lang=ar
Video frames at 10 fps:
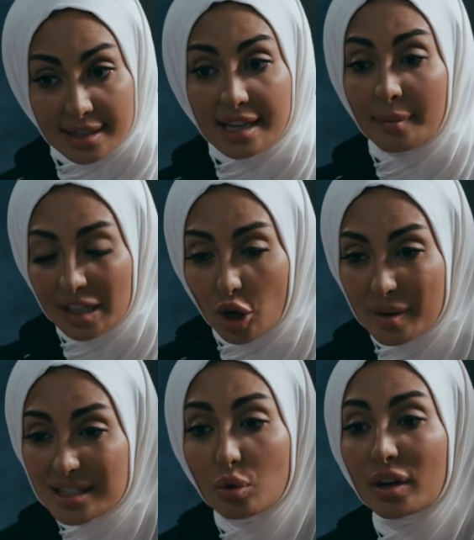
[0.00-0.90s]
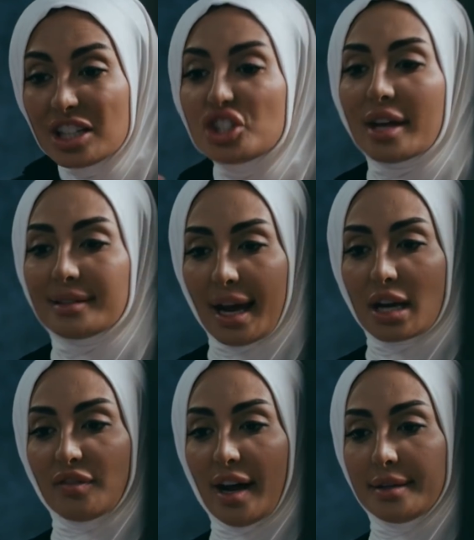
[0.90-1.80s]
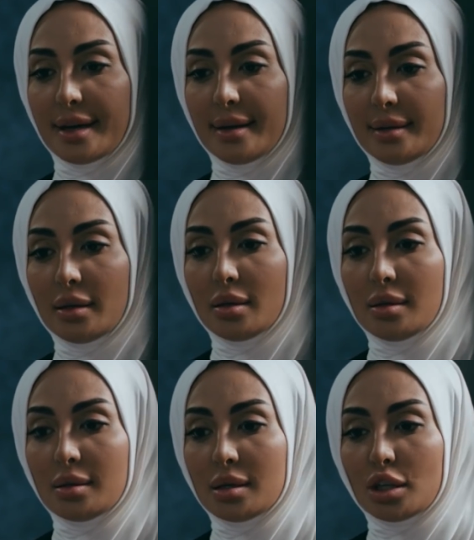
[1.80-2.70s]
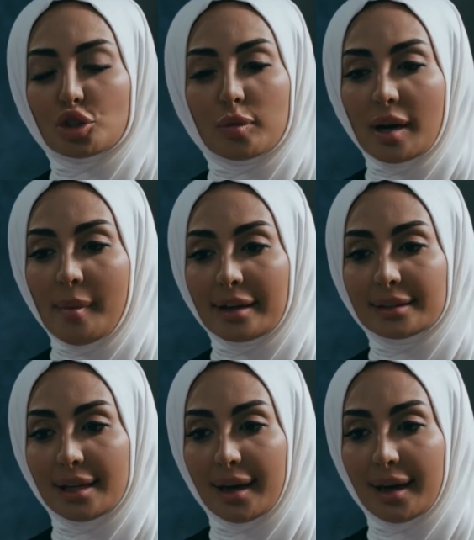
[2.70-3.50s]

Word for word: زميله وبس وكل شيء تعرف عنه ايش بقى ما قلت